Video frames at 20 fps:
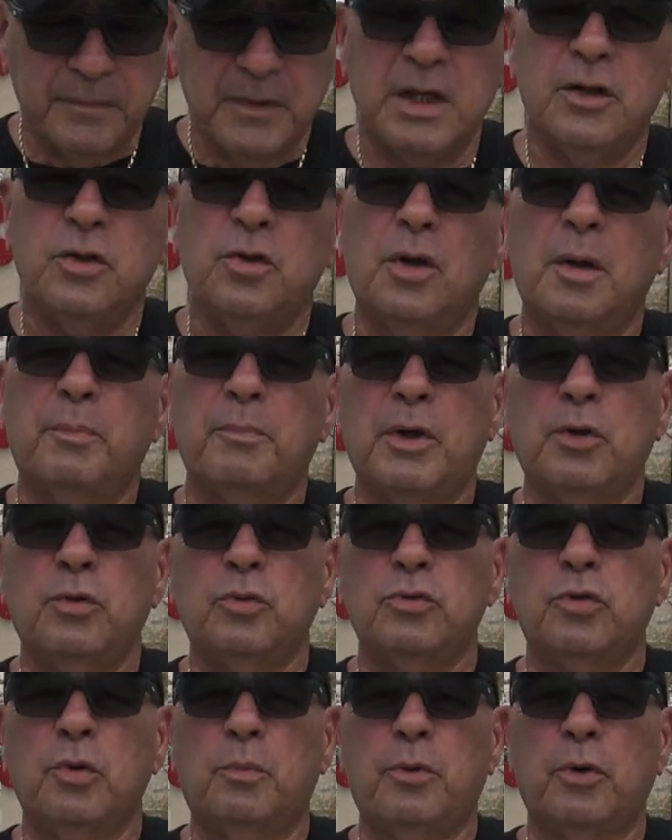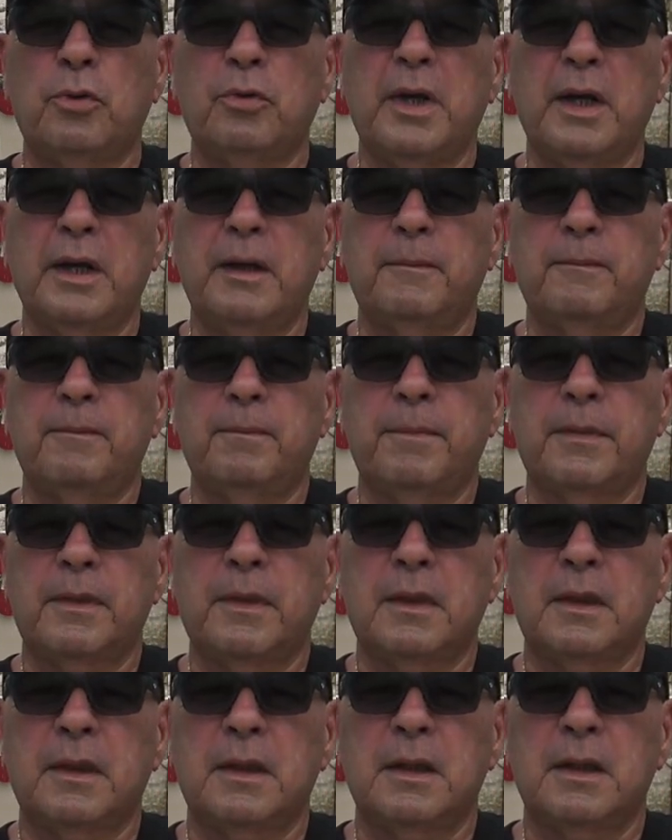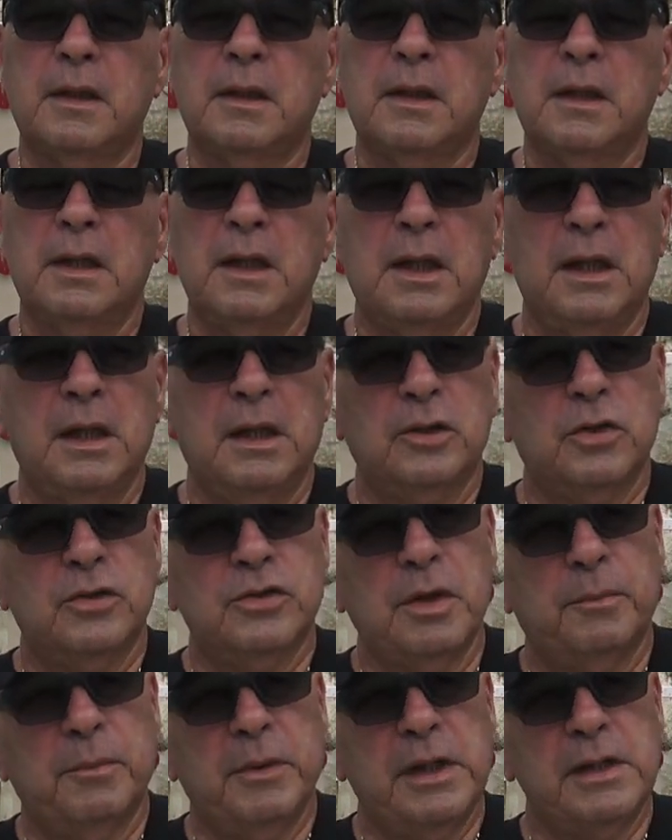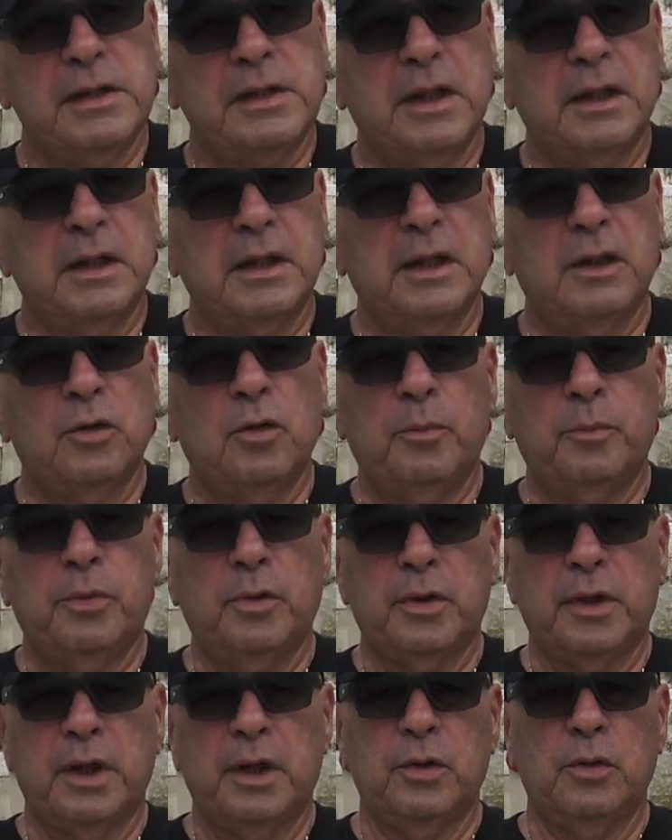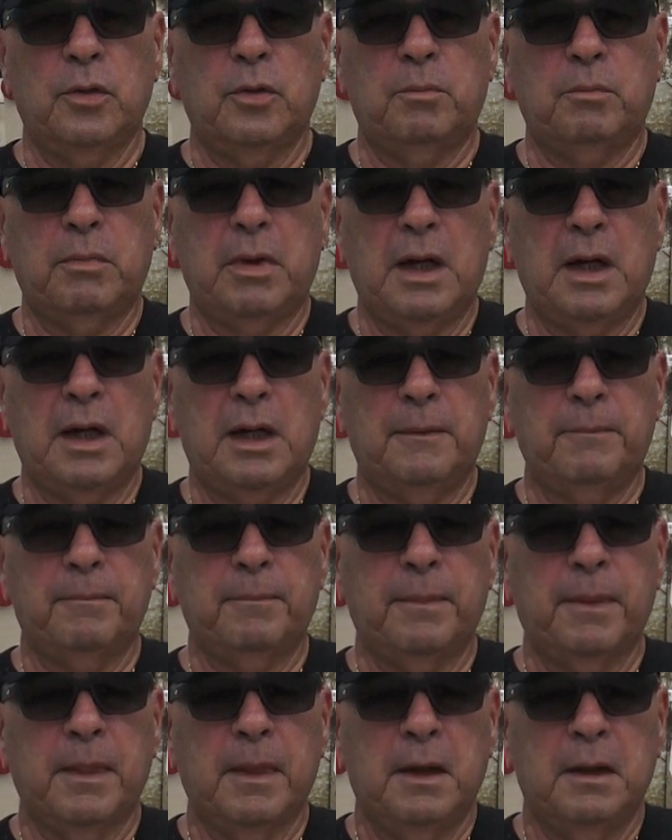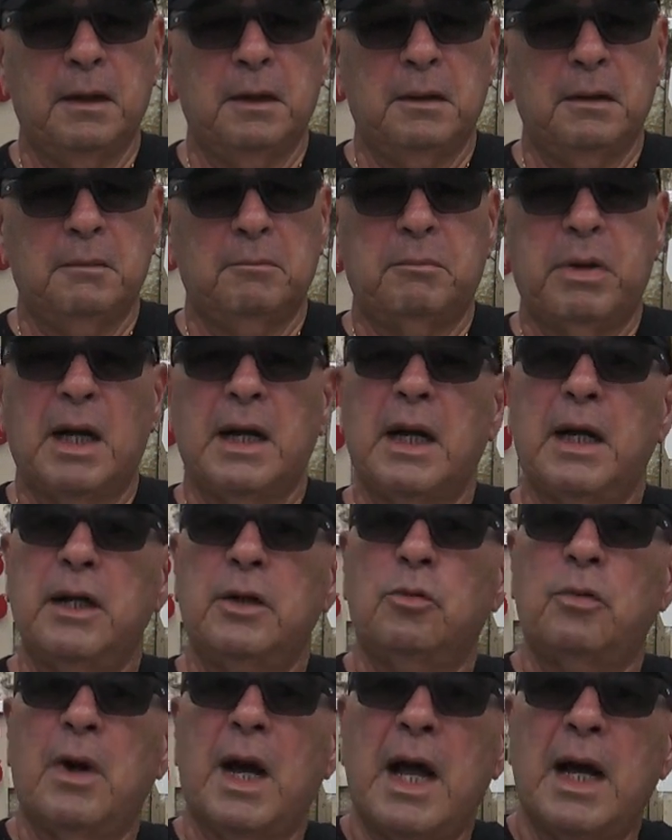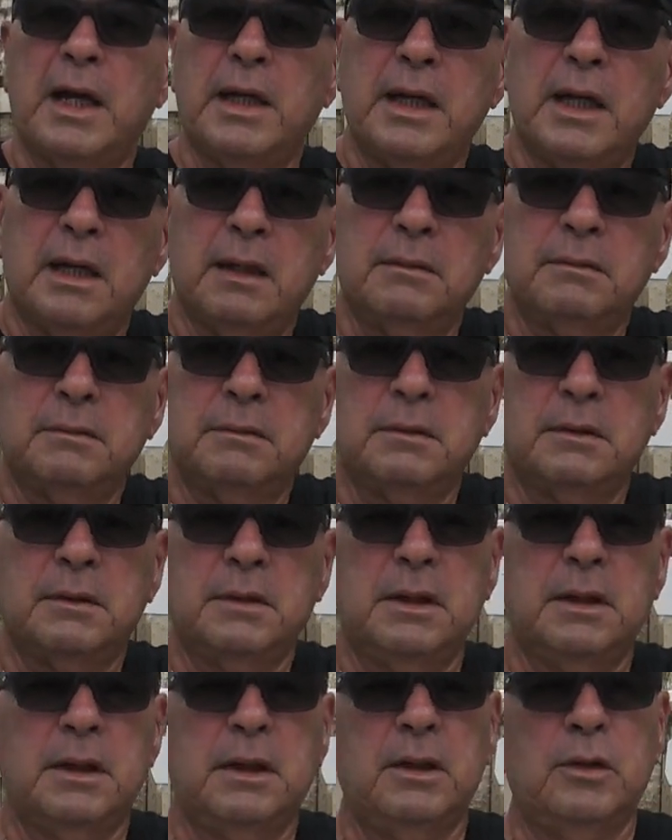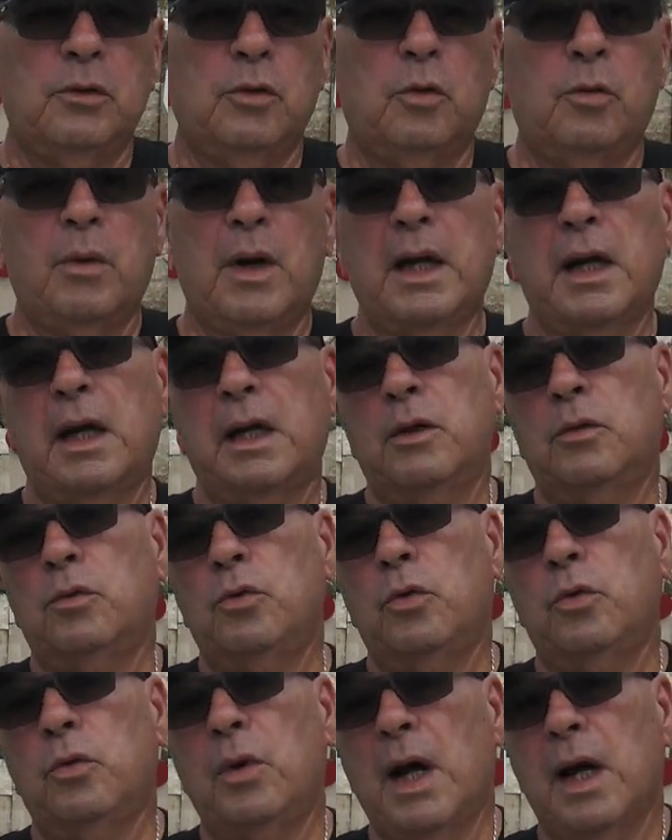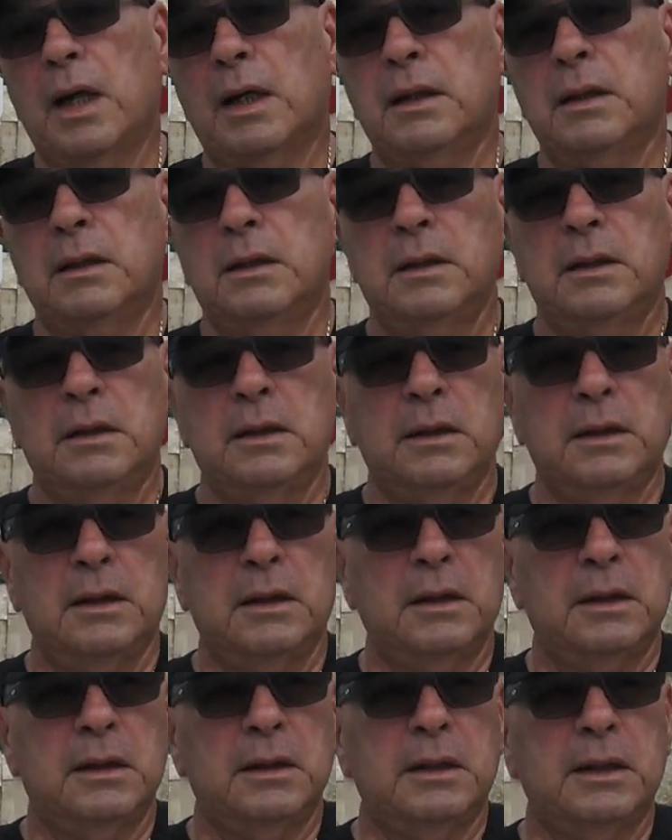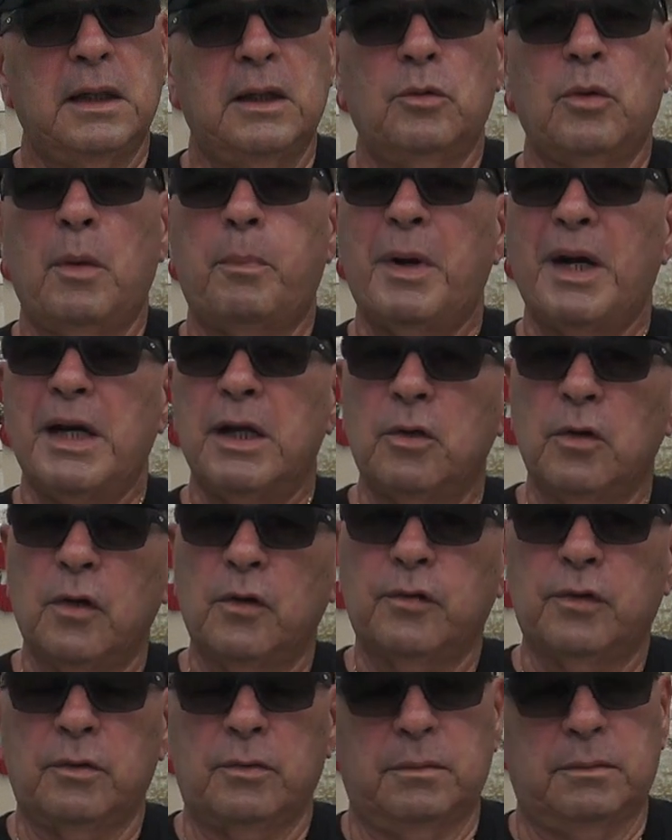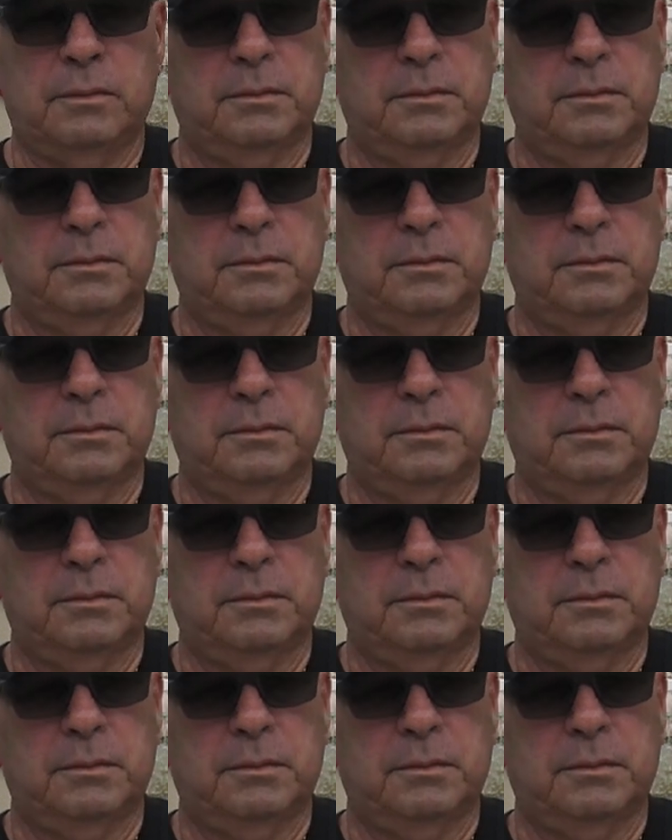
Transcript: Y yo les pregunto por qué. Entonces me dicen que no porque ellos van, van a ir a un área eh, o van a ir a un lugar que no es peligroso